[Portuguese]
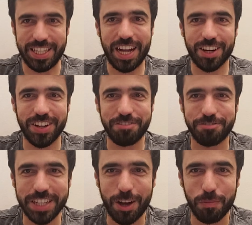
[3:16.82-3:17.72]
E
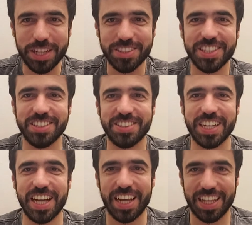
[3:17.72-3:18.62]
agora finalmente a gente
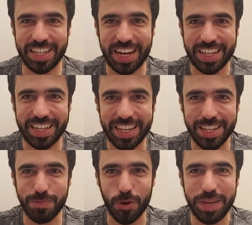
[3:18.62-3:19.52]
chega
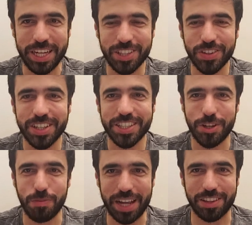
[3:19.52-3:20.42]
naquele momento
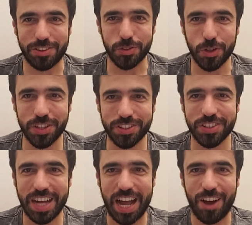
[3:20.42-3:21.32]
que eu mais
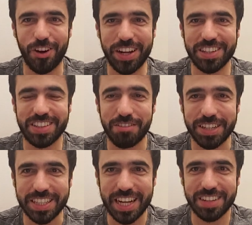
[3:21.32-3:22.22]
gosto, a hora
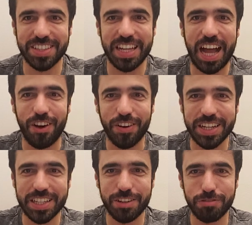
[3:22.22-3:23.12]
da verdade, a
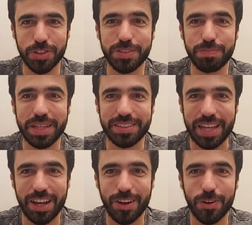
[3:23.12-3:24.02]
hora que eu vou te
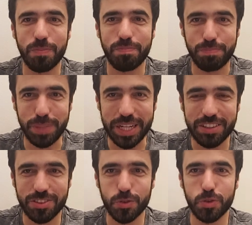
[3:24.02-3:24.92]
passar o
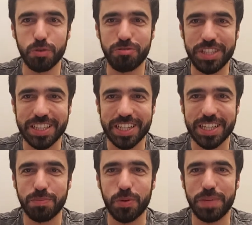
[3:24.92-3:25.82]
preço do Vita
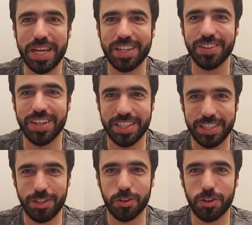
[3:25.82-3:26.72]
Campo Belo.
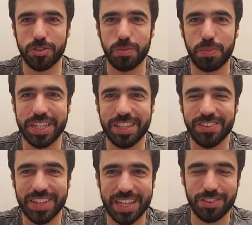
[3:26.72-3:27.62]
E eu gosto porque
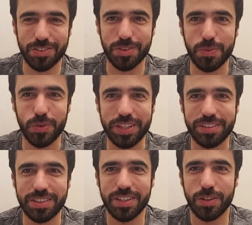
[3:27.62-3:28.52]
num caso como
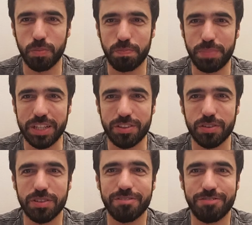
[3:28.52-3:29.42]
esse, o
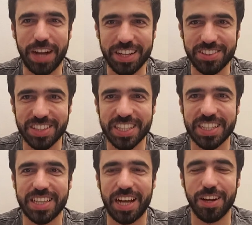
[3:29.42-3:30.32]
preço vai te
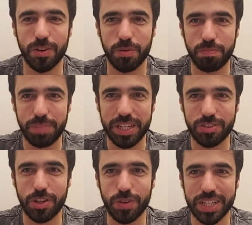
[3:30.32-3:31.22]
encantar. O
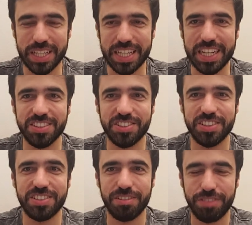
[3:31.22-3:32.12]
preço é o
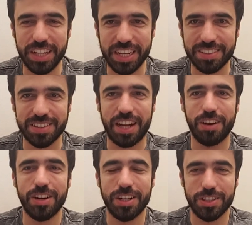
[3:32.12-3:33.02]
grande
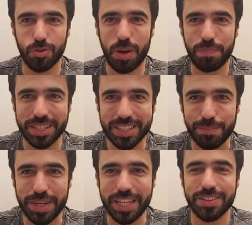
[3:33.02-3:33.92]
diferencial do
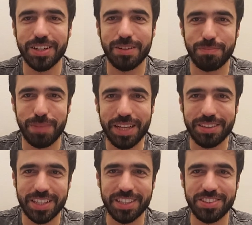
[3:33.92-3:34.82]
apartamento
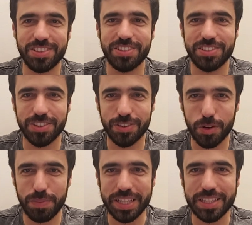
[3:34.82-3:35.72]
mas antes de eu
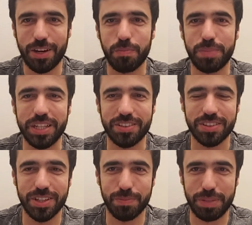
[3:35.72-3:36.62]
comentar o
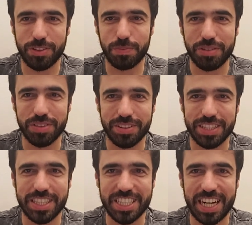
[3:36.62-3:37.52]
preço, peço para
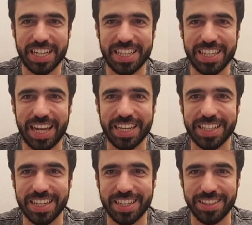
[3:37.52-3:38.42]
você deixar aquele
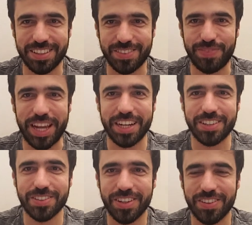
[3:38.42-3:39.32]
like
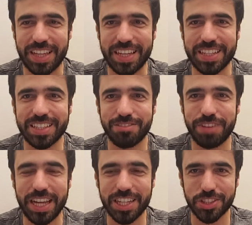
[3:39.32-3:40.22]
esperto, um like que
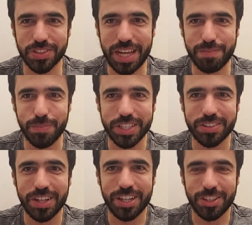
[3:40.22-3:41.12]
vai ajudar
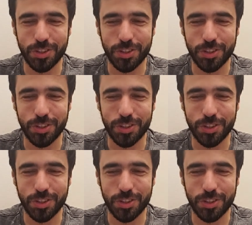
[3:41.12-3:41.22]
muito